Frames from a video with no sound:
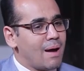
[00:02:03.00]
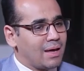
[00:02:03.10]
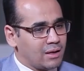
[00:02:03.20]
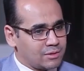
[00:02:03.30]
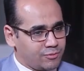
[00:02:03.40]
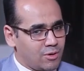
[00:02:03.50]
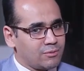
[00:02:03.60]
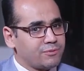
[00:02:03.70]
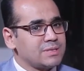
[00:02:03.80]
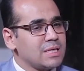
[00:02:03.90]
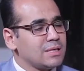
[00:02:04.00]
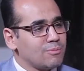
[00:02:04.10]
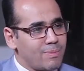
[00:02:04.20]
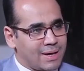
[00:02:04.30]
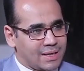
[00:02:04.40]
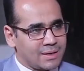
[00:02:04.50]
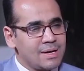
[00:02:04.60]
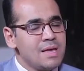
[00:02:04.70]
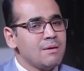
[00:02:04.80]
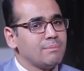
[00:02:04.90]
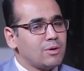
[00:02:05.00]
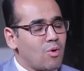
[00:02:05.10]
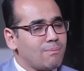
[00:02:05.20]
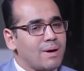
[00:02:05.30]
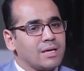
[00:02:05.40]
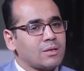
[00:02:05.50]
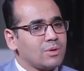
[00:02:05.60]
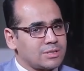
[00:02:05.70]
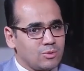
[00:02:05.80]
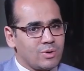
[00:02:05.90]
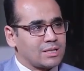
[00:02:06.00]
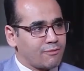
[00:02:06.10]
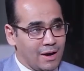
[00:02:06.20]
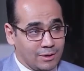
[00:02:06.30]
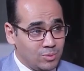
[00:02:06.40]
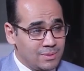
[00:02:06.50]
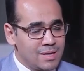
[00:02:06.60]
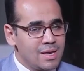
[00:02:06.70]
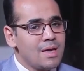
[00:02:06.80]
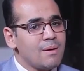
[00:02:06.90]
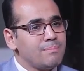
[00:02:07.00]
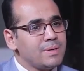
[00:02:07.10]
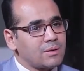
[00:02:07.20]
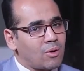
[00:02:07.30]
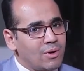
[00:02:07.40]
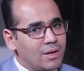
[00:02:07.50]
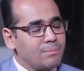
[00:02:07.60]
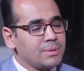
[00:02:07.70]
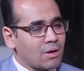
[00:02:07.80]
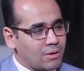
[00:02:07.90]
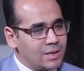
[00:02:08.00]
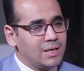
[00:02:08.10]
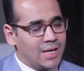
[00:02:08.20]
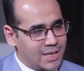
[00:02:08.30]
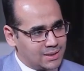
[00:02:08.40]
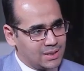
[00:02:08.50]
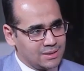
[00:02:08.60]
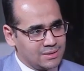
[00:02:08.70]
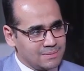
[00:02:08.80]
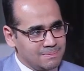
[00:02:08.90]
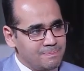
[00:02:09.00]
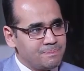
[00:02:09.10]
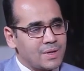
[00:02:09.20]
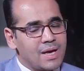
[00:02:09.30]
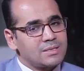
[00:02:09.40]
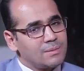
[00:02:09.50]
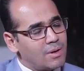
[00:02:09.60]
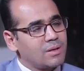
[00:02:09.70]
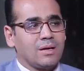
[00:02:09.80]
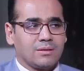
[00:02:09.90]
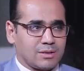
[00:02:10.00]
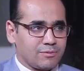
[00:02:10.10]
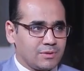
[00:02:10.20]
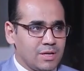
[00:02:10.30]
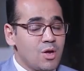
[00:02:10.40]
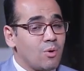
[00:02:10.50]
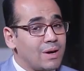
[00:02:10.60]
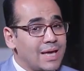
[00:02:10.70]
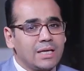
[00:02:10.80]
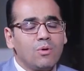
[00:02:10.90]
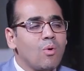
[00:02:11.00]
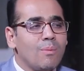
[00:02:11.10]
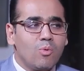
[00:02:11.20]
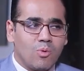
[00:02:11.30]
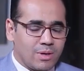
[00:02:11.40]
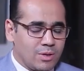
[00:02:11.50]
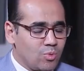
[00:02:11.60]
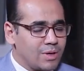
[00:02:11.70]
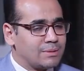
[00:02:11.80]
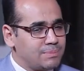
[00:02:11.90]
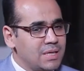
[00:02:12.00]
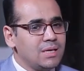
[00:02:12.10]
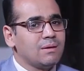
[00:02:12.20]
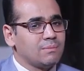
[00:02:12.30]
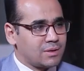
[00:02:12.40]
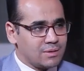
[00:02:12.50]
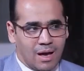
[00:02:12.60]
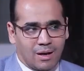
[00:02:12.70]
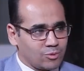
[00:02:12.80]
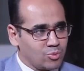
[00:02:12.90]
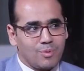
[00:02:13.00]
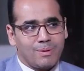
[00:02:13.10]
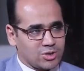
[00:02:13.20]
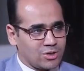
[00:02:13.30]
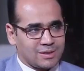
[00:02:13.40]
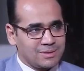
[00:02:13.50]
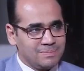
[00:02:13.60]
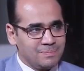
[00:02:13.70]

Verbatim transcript: مع الاطفال في سن مبكر بان هم يتواصلوا ويتفاعلوا بتقل بتقل حده هذا المرض عند الطفل ولكن هو يولد به على طول مباشره